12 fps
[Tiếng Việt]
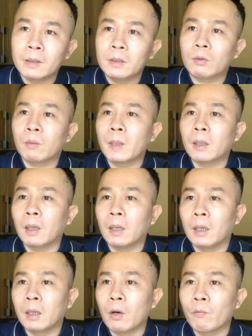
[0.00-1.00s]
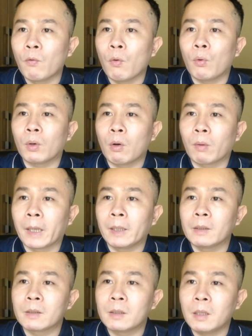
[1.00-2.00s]
như chúng ta biết là đậu phụ, đậu
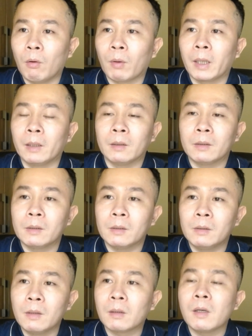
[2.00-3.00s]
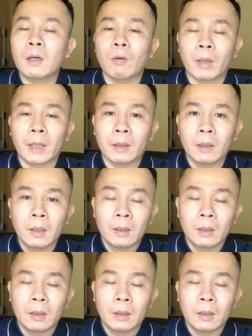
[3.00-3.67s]
nành, sứ đậu nành, nước tương đậu nành.